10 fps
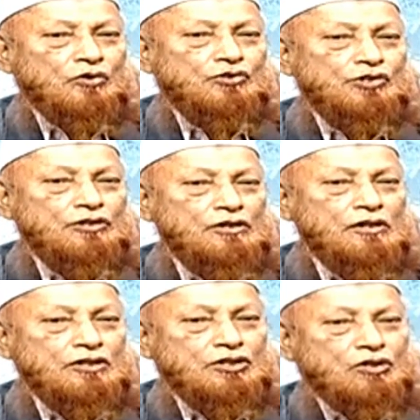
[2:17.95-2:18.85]

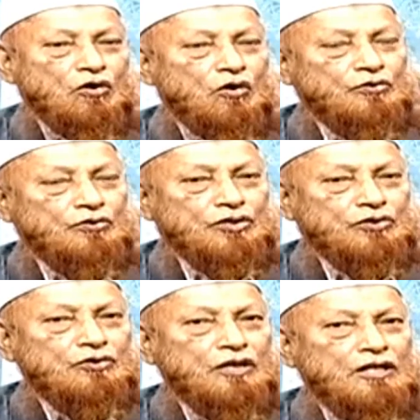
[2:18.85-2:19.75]
চৌচল্লিশ লক্ষ
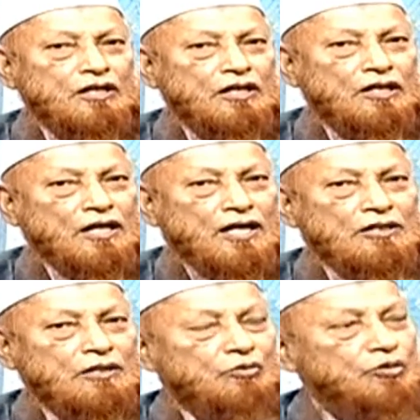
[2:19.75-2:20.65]
স্টুডেন্টের
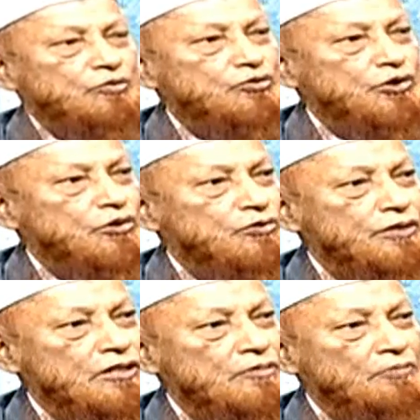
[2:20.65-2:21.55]
কাছে বই পৌঁছানো
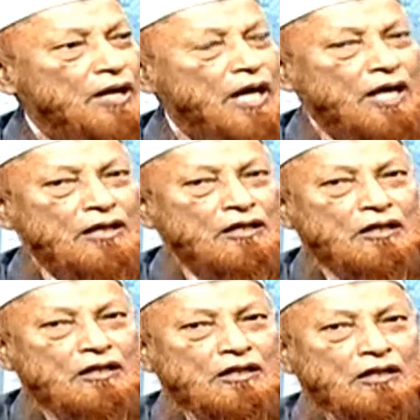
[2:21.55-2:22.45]
হয়েছে প্রায়